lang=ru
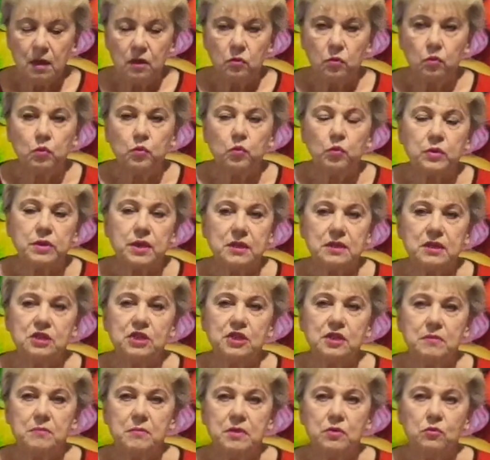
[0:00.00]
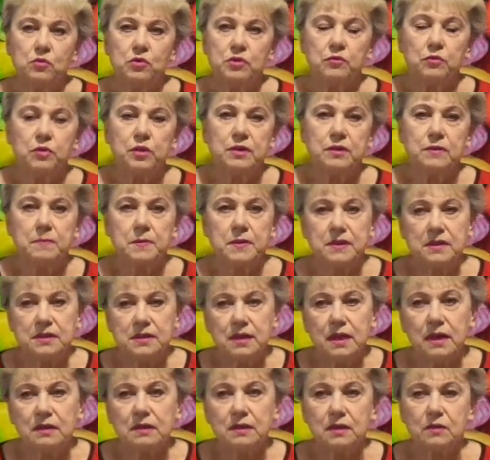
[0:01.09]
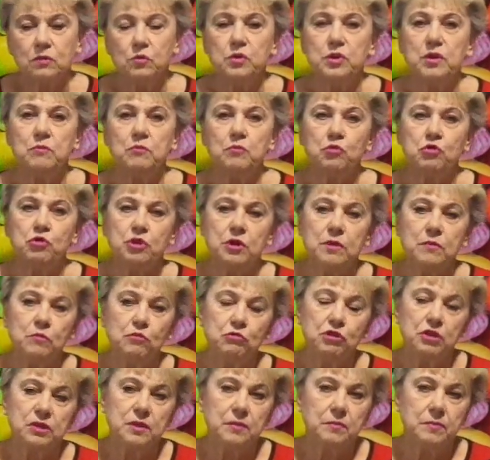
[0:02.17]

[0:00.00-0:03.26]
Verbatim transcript: Ну, тут, конечно, минус вот эта пересадка, он немножко может и